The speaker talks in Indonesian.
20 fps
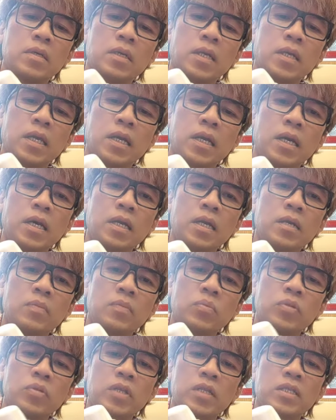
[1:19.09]
ya kan
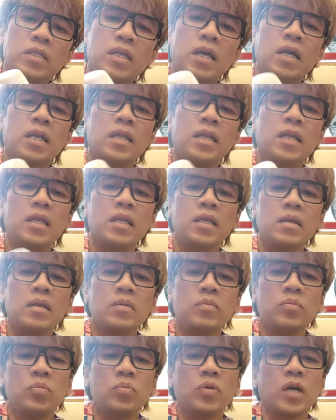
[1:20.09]
putar sekali
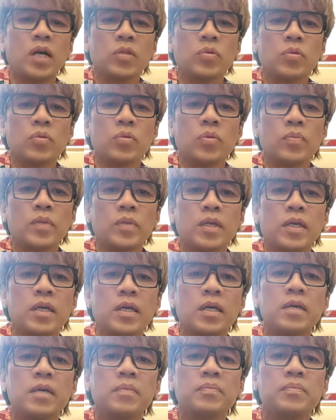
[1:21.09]
buka
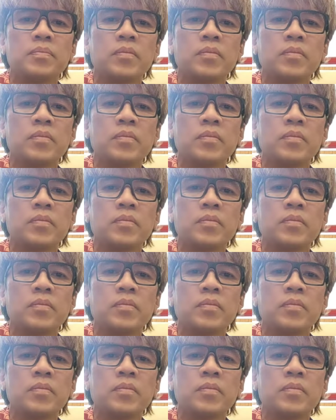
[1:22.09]
tutupnya